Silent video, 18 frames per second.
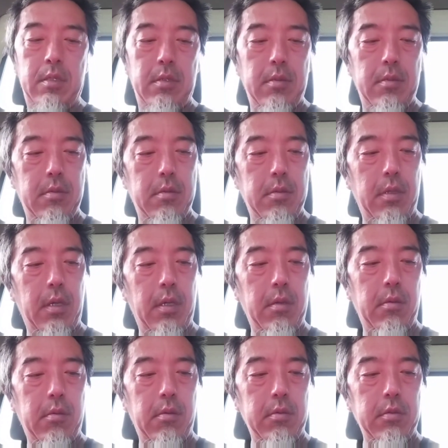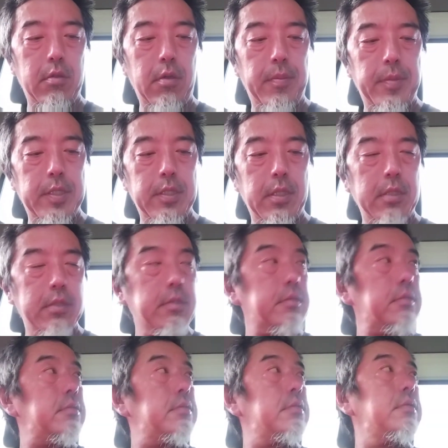あの、今日は珍しく
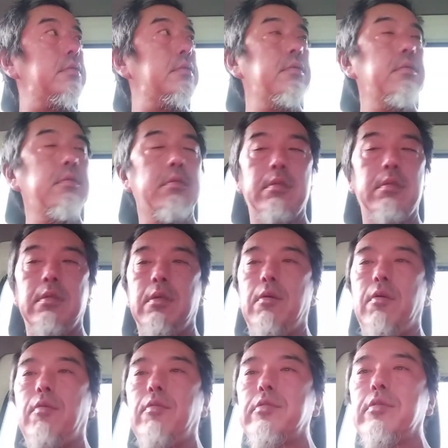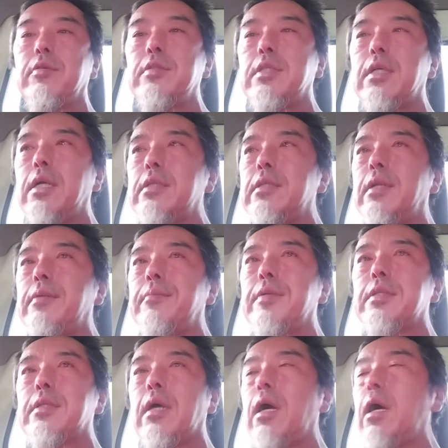遅い時間になりま
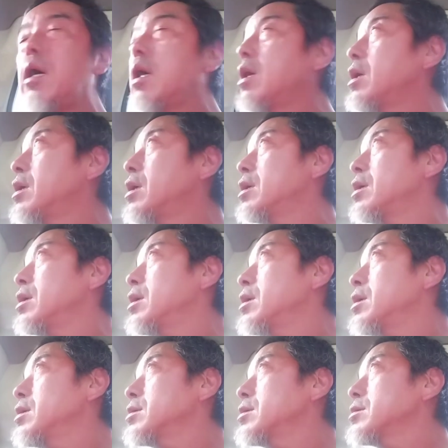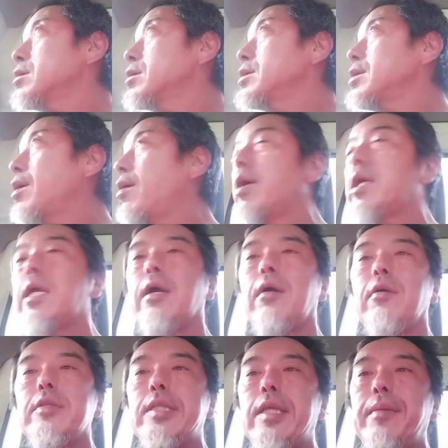したが、それには訳が
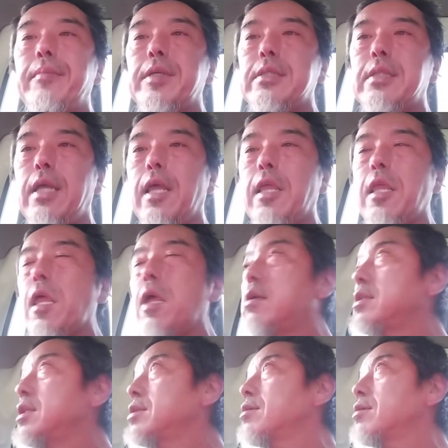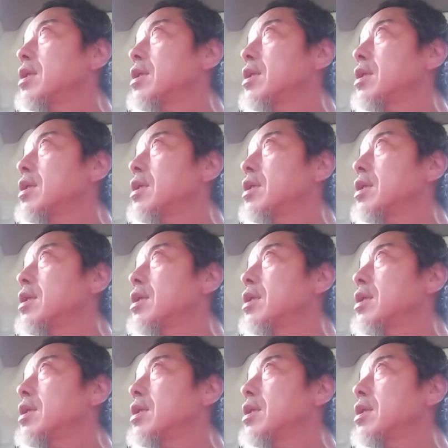ございまして、実はです